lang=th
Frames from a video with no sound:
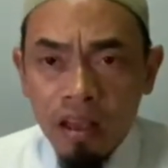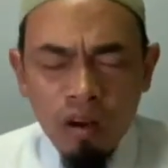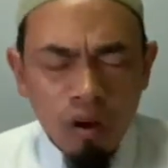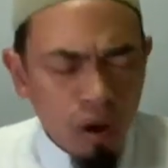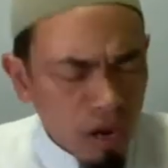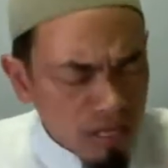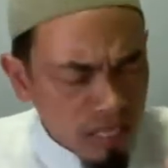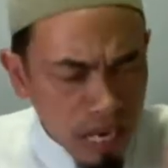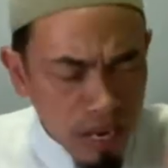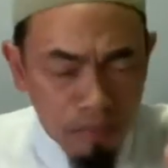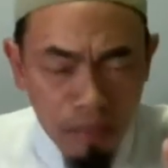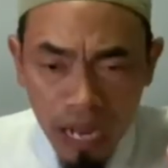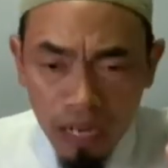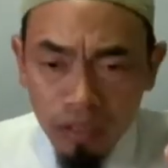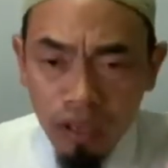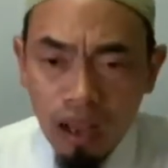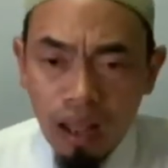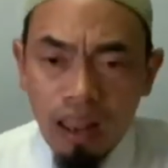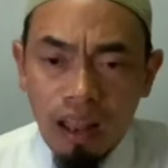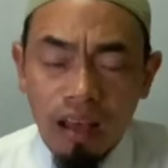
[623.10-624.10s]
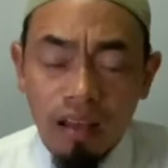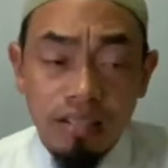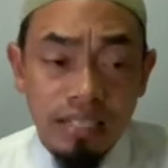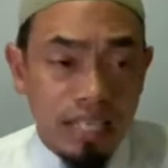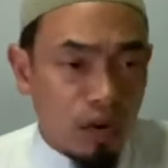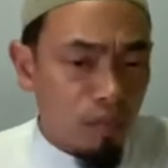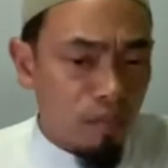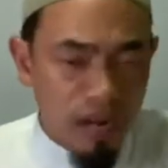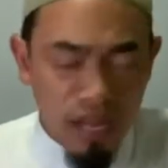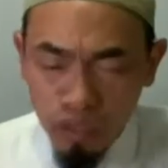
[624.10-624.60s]
ขอสาบานต่ออัลลอฮ์
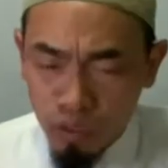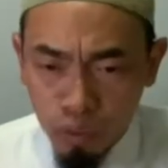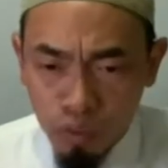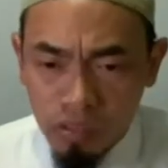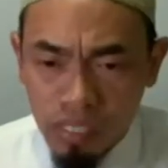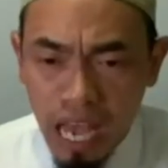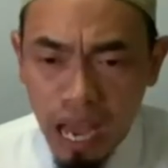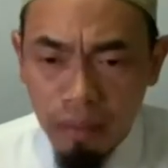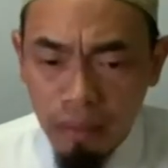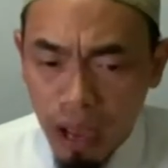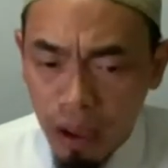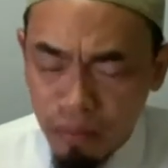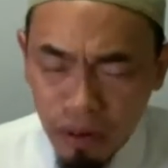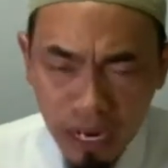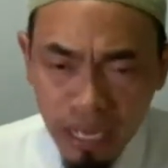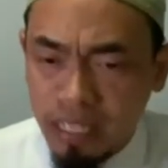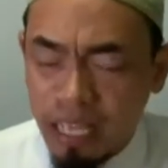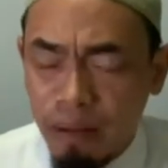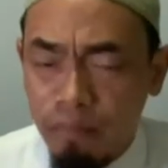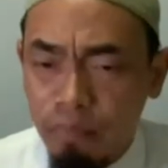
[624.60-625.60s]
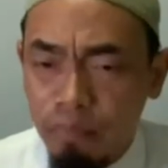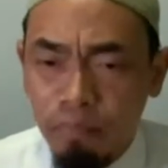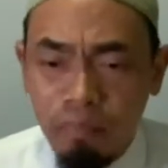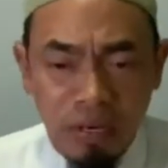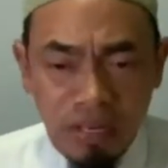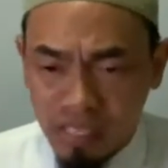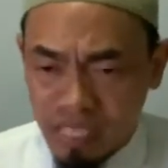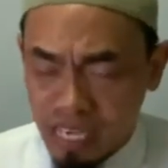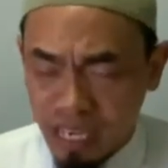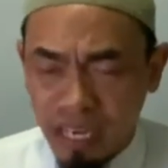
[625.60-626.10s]
เจ้าไม่ได้ถูกสร้างมาเพื่อให้ทำ
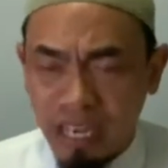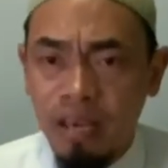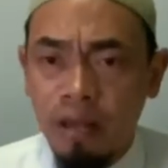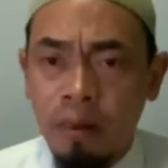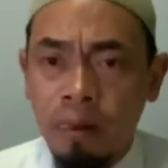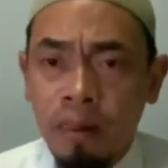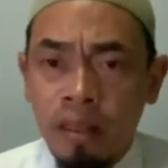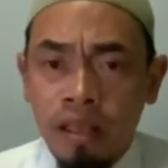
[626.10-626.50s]
เพื่อสิ่งนี้